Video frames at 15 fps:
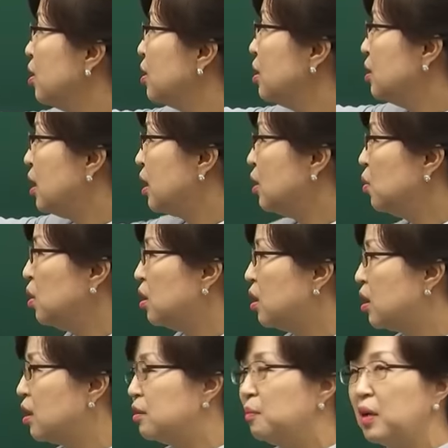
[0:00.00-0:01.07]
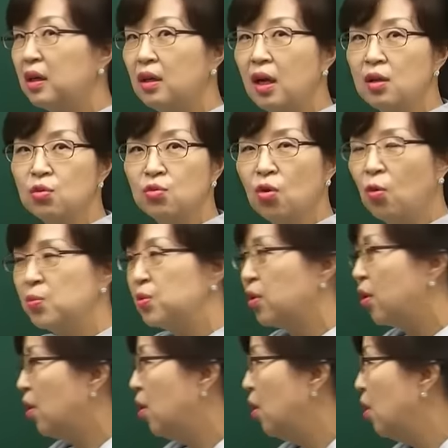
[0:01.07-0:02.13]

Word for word: 기다리고 있다라는 말 할 수가 없어요.